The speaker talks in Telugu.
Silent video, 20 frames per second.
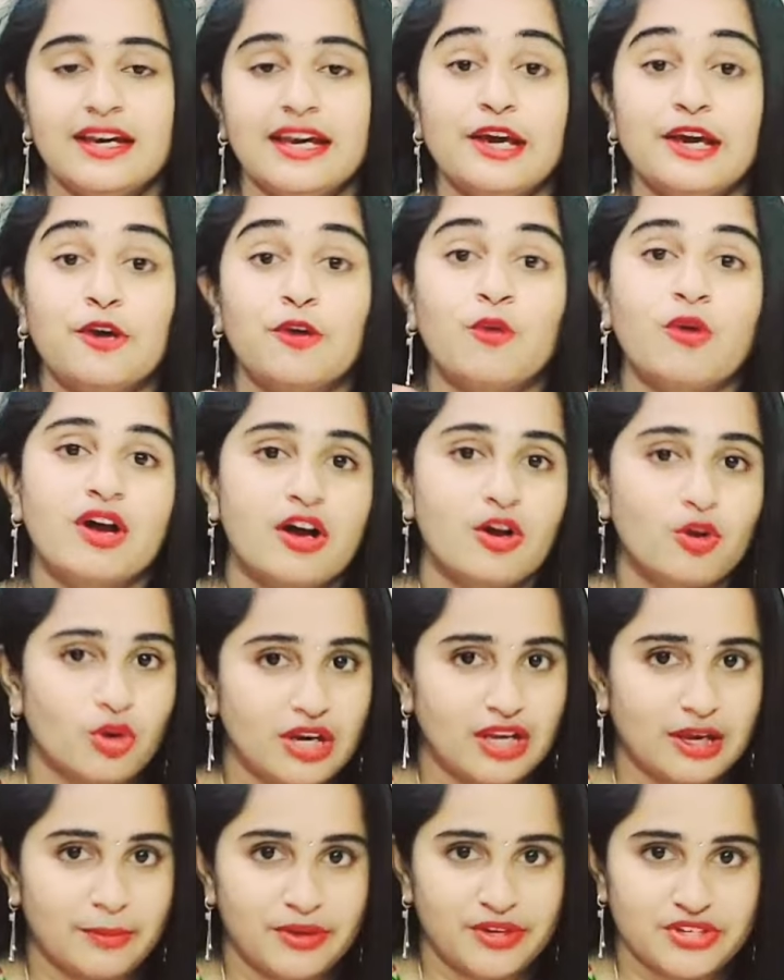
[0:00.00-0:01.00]
ఎక్కువగా
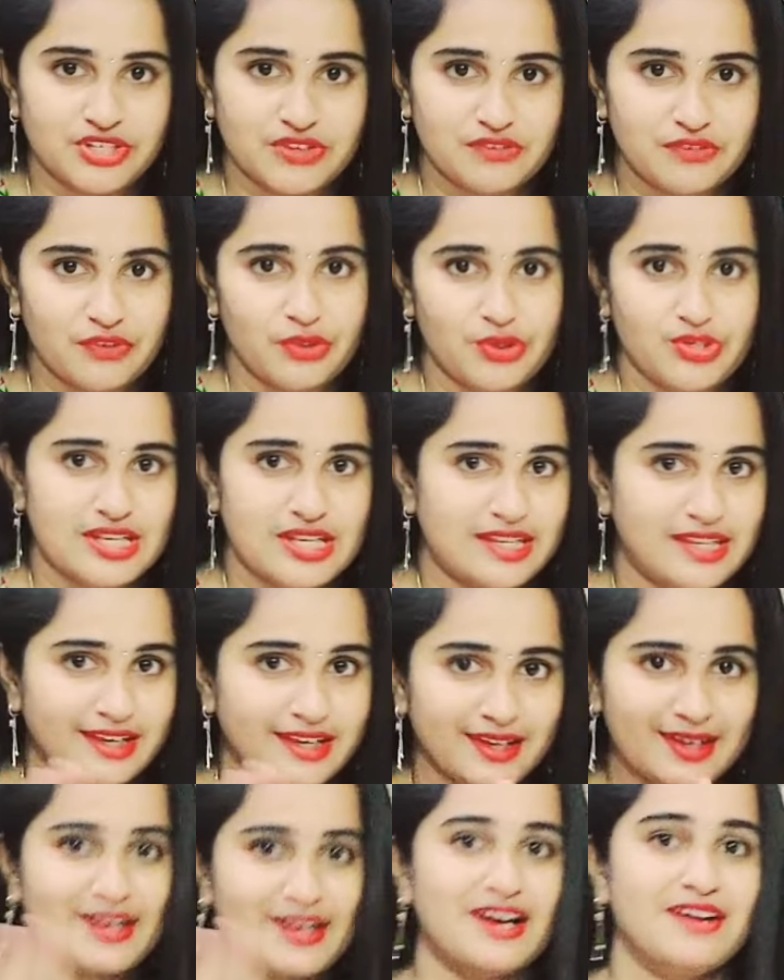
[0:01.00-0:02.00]
కొలాబరేషన్ వీడియోస్ అయితే
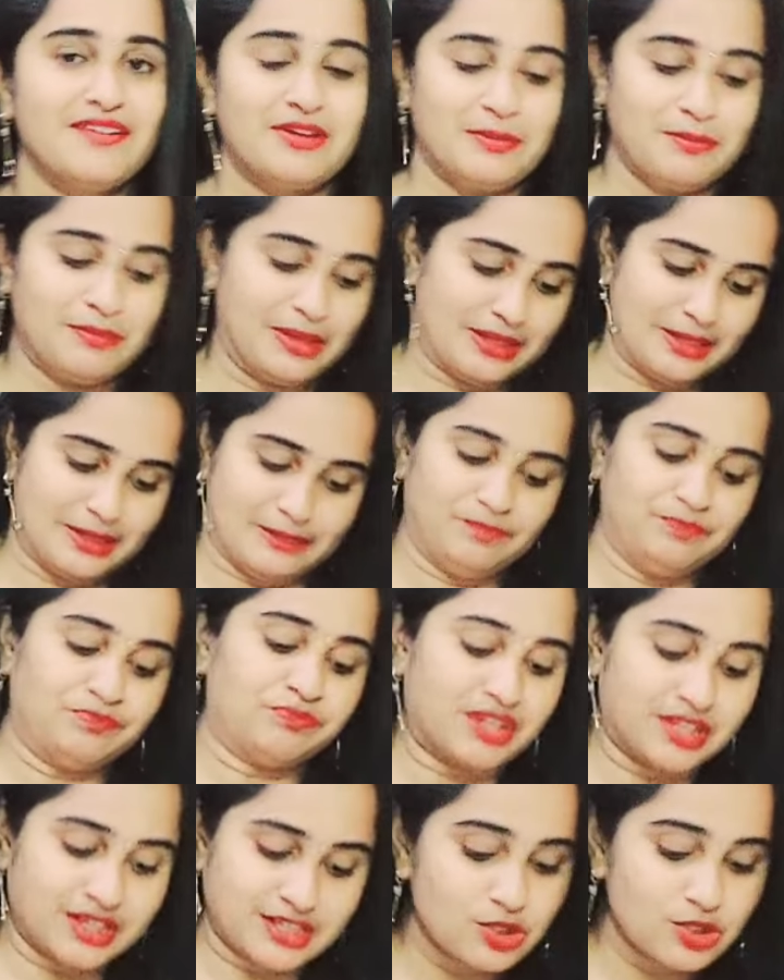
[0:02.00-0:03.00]
రావన్నమాట
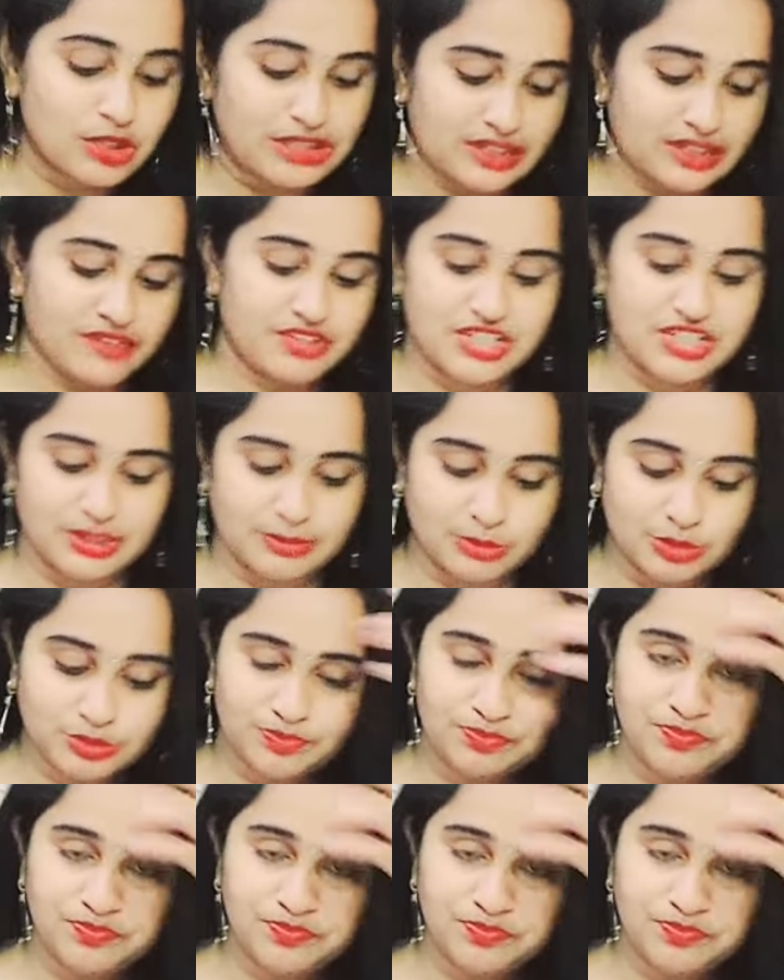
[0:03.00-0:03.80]
సో అది విషయము